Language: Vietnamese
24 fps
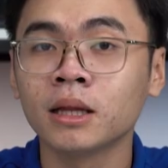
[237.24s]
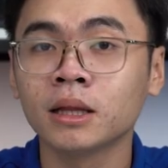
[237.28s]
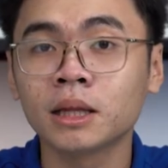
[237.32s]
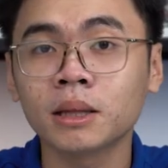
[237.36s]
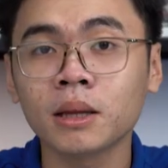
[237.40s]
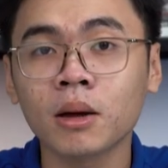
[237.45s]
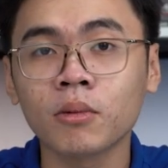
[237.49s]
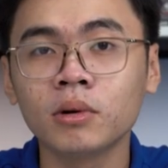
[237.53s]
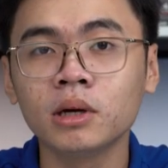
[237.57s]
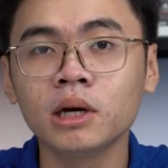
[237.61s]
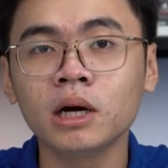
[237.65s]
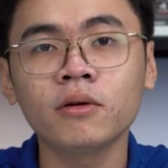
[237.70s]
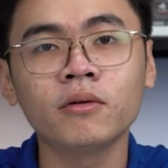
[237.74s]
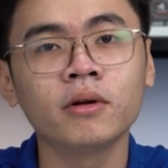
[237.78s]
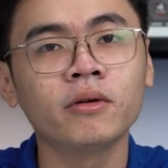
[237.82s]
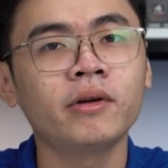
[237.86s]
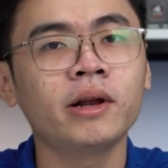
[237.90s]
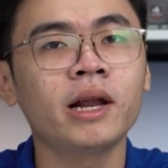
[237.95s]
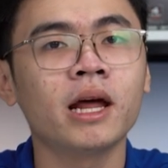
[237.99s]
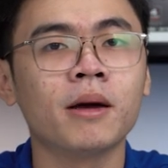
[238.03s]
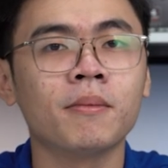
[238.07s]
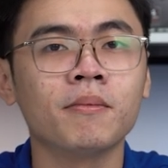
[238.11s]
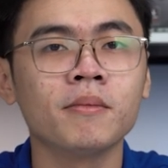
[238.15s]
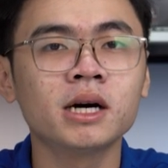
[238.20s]
tiếp theo nữa về
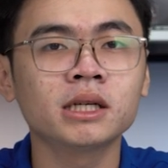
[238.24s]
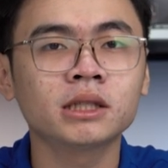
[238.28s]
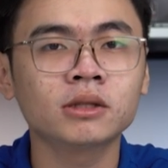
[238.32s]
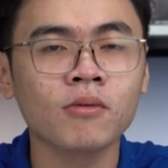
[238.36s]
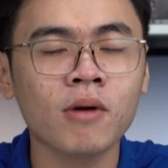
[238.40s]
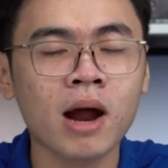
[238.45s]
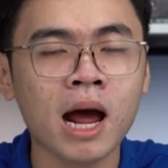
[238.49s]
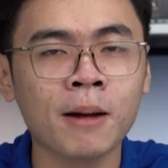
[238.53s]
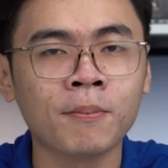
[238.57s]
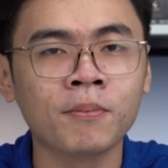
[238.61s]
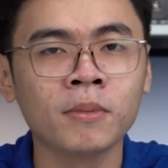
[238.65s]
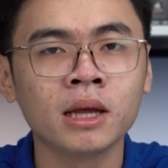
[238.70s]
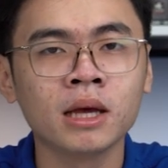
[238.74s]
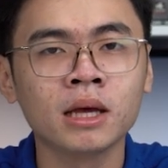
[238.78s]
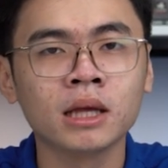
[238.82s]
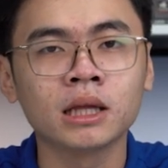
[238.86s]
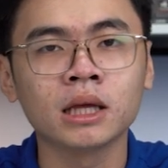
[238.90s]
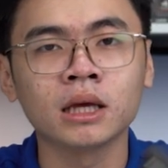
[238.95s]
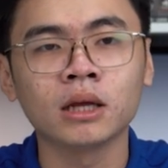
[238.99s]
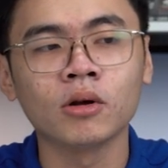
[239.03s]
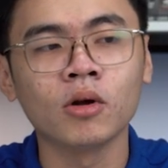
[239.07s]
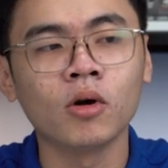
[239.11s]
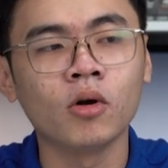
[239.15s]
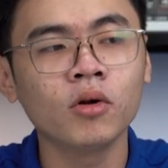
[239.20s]
vấn đề bus ram
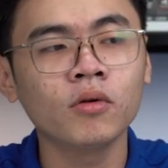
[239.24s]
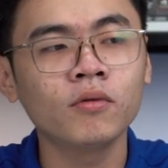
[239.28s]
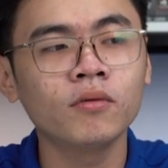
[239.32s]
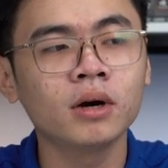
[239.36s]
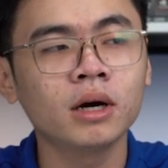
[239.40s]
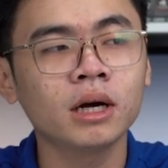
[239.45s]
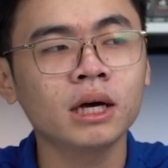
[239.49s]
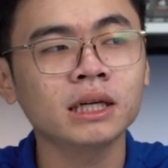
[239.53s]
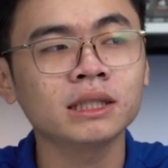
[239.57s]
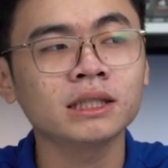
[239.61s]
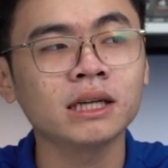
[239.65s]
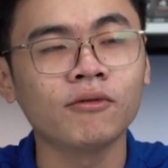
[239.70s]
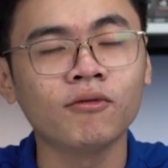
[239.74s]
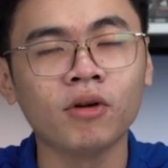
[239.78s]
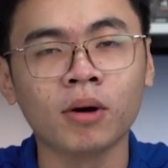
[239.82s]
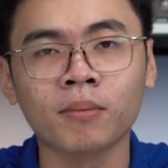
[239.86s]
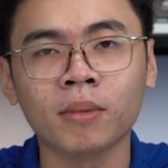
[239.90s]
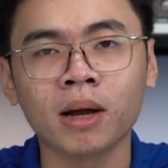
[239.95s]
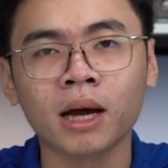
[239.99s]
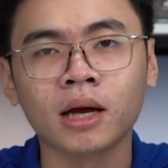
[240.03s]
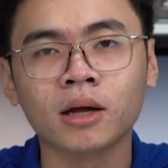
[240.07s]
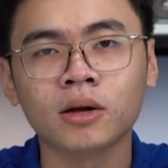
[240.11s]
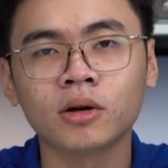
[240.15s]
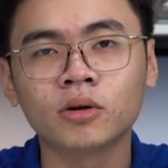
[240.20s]
thì đối với cái sản phẩm này